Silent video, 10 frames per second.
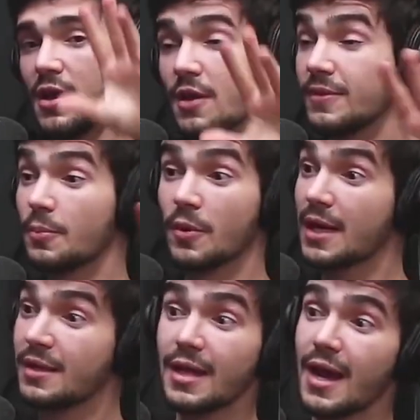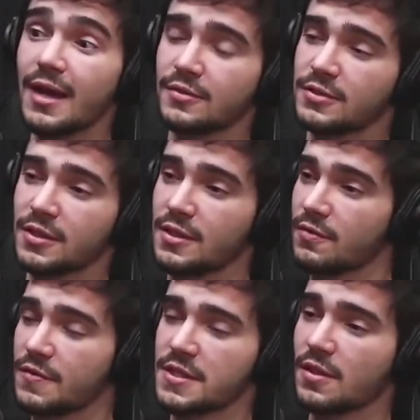Eu falei, pô, que irado isso daqui,
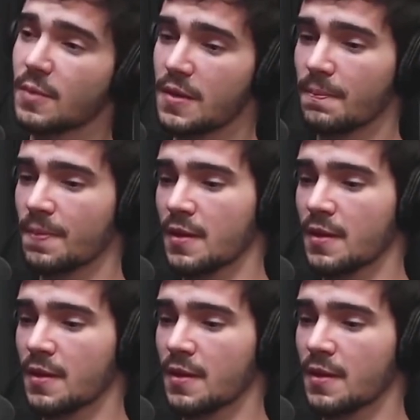vou fazer também.